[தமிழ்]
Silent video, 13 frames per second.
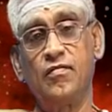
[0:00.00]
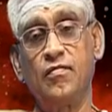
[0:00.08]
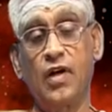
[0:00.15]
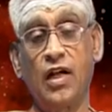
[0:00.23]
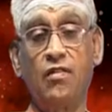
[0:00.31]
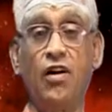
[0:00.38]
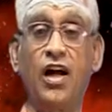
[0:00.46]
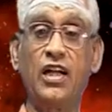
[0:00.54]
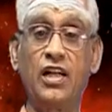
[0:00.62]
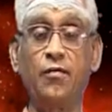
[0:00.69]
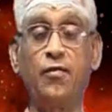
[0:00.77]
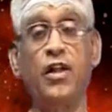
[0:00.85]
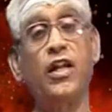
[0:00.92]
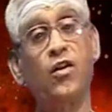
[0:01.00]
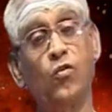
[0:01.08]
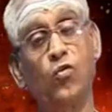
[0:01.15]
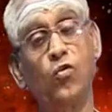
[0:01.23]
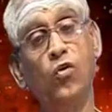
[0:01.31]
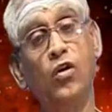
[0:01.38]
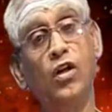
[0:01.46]
பகவான் ரமணர்
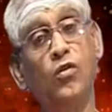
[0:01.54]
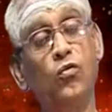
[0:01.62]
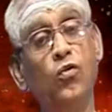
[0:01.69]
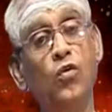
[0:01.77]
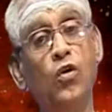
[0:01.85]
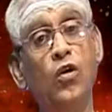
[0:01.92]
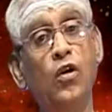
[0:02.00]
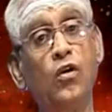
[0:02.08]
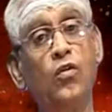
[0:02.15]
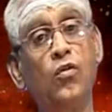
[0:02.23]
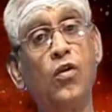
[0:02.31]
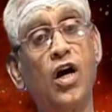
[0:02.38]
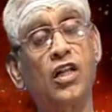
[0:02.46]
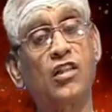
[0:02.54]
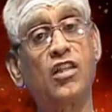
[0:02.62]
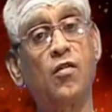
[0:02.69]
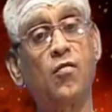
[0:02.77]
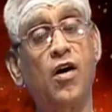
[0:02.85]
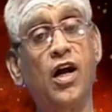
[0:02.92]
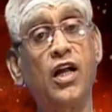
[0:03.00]
உள் உள்
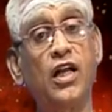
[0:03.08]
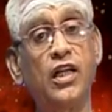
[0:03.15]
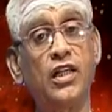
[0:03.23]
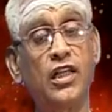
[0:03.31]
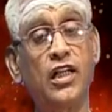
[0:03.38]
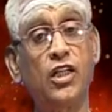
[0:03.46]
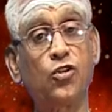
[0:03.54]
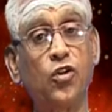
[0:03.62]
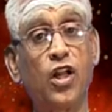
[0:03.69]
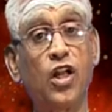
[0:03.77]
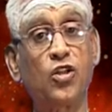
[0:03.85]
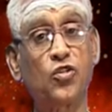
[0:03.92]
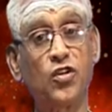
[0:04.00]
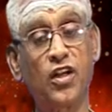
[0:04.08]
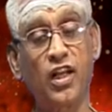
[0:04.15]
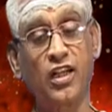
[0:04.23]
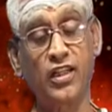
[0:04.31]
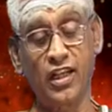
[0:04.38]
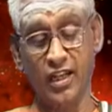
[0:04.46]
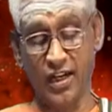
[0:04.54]
அர்த்தமாக என்ன சொல்லுவார்
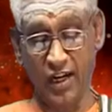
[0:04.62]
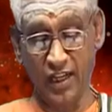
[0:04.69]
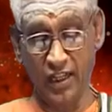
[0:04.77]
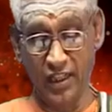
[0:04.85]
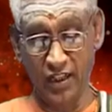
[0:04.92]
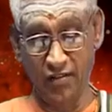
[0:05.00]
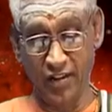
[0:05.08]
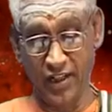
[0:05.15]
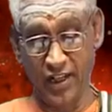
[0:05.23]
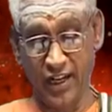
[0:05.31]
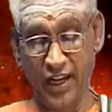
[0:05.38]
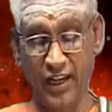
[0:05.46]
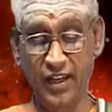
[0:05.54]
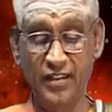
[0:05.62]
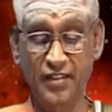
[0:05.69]
சொன்னால் நான் கடந்து விட்டேன்